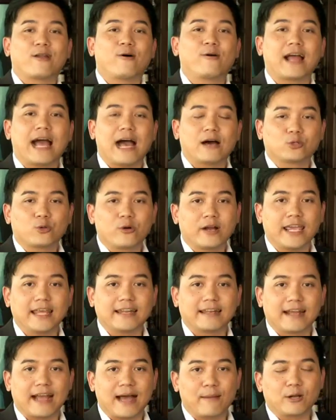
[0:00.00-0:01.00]
รายการห้องข่าวธุร
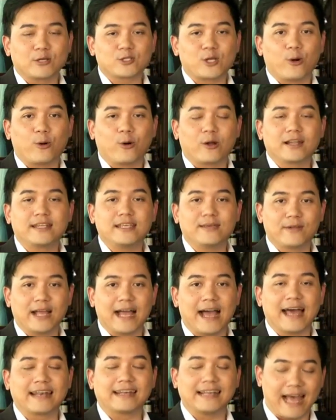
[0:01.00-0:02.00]
กิจนะครับ เราสองคนและทีม
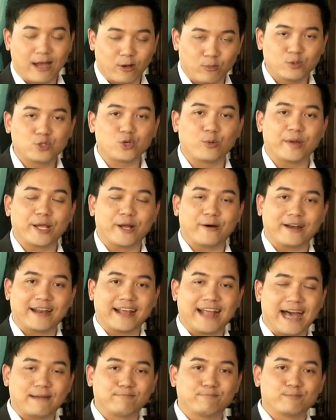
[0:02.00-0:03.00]
งานลาคุณผู้ชมไปก่อน
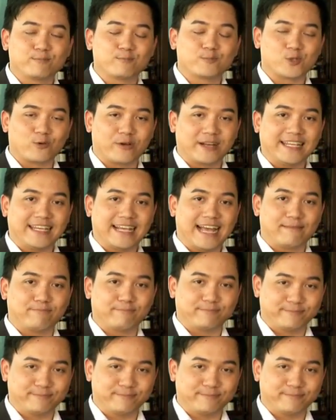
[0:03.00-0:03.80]
นะครับ สวัสดีค